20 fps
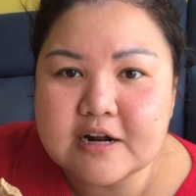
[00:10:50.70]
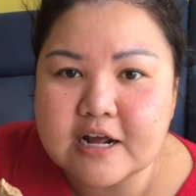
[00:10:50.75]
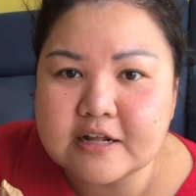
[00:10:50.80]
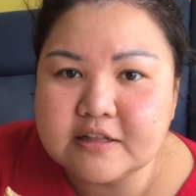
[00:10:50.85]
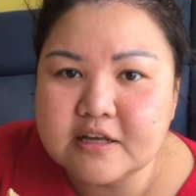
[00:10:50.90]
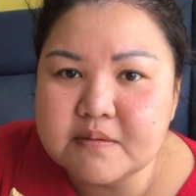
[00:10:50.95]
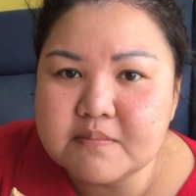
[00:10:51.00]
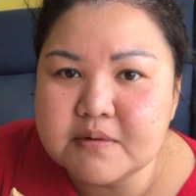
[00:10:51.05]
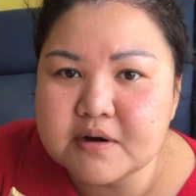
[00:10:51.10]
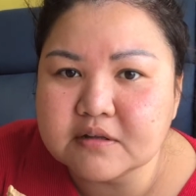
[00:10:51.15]
วใน
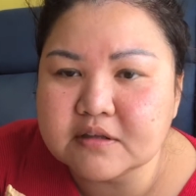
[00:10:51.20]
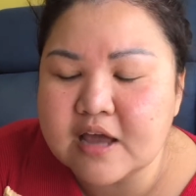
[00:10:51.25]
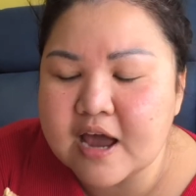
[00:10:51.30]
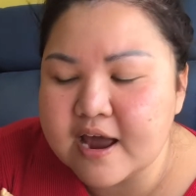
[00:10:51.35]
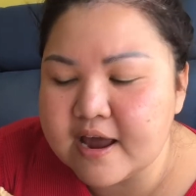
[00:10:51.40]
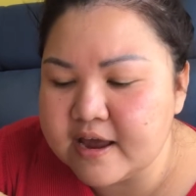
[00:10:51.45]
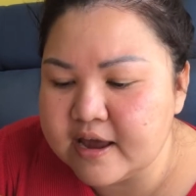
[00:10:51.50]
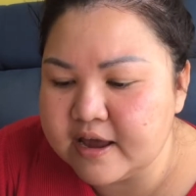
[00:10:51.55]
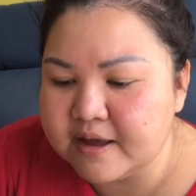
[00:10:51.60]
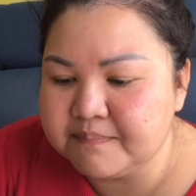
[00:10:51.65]
ที่เมืองไท
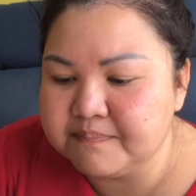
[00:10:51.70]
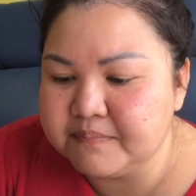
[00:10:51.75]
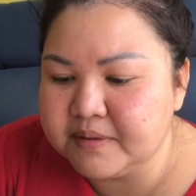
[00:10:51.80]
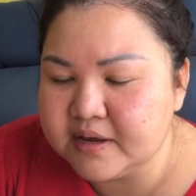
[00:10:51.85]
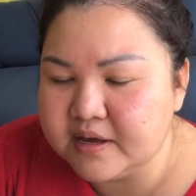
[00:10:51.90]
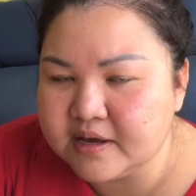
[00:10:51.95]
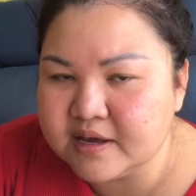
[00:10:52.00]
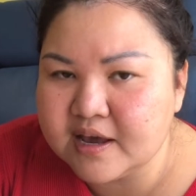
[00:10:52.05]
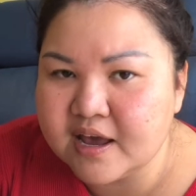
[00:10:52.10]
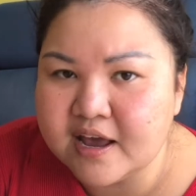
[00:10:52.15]
ยเห็น
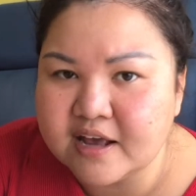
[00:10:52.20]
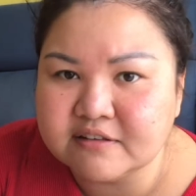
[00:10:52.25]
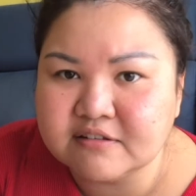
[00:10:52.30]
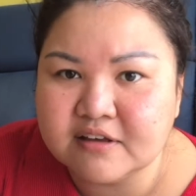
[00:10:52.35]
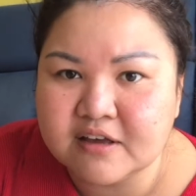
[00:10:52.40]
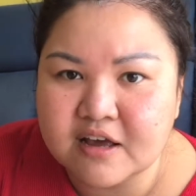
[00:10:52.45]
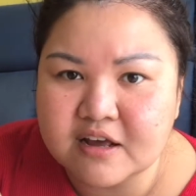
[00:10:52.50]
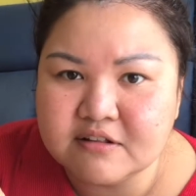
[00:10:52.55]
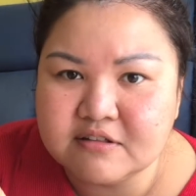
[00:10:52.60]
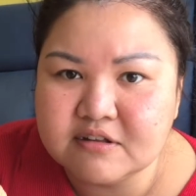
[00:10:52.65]
มีเคส
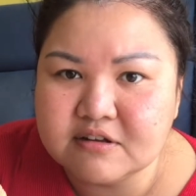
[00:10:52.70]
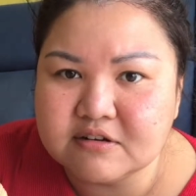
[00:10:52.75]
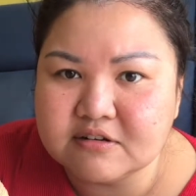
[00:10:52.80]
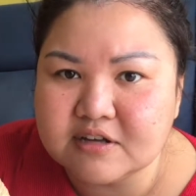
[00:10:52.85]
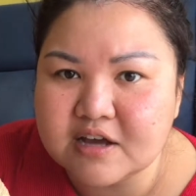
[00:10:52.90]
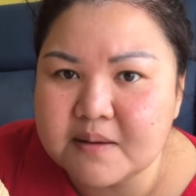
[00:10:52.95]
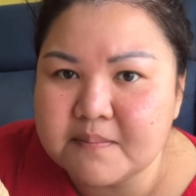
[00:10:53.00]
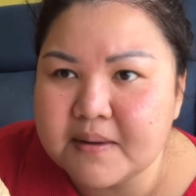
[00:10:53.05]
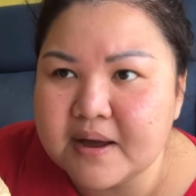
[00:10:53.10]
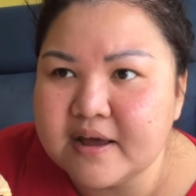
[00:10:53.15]
เคสหนึ่ง
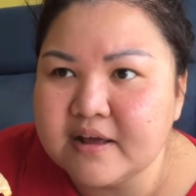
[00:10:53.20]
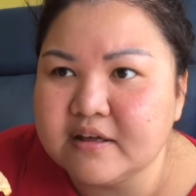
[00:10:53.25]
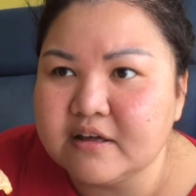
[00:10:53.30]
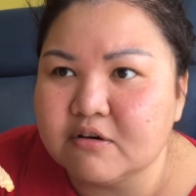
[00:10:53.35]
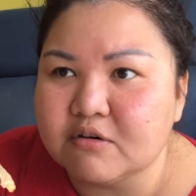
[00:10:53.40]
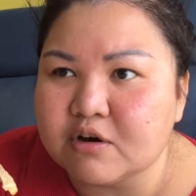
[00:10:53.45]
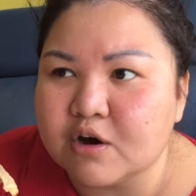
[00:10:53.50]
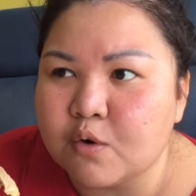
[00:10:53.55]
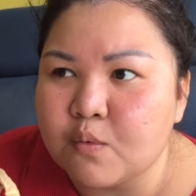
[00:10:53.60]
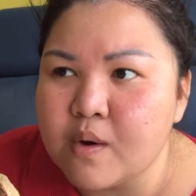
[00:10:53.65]
ใช่ไหม
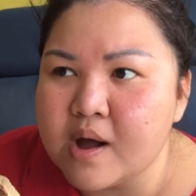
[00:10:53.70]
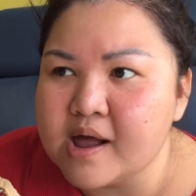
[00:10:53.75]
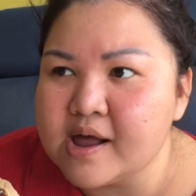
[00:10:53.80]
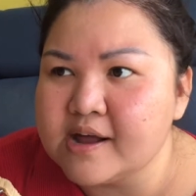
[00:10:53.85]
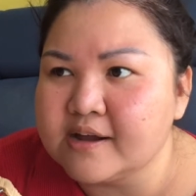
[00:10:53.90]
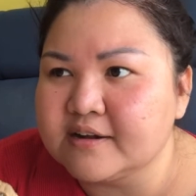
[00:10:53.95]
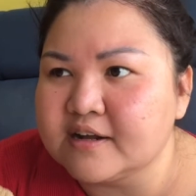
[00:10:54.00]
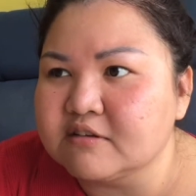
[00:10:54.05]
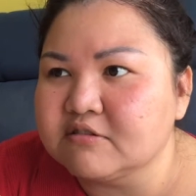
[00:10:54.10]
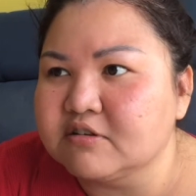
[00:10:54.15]
เกี่ยวกับว่า
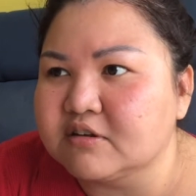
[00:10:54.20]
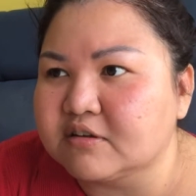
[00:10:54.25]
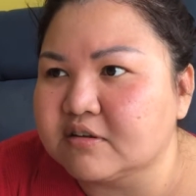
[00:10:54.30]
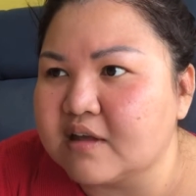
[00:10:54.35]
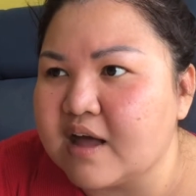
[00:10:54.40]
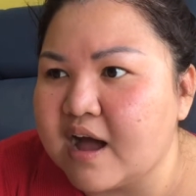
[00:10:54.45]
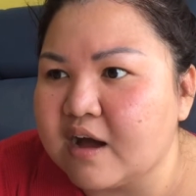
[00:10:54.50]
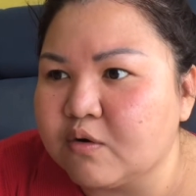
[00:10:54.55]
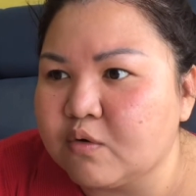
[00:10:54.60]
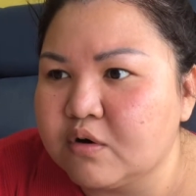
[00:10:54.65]
นักศึก
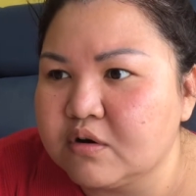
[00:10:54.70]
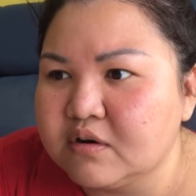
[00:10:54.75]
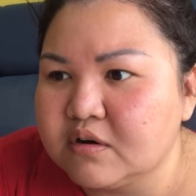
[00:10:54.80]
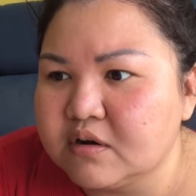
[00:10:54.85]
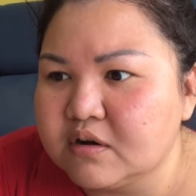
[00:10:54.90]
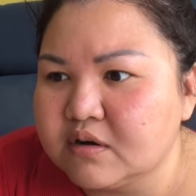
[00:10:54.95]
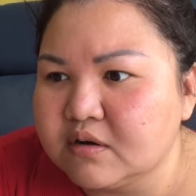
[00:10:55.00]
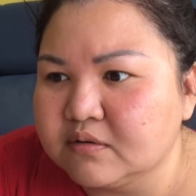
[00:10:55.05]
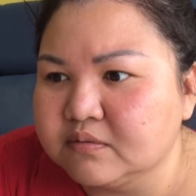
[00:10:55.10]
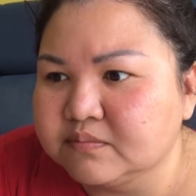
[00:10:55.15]
ษาคนห
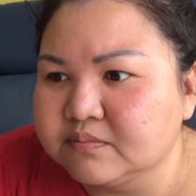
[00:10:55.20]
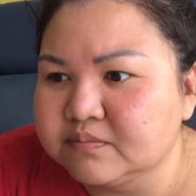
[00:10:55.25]
นึ่ง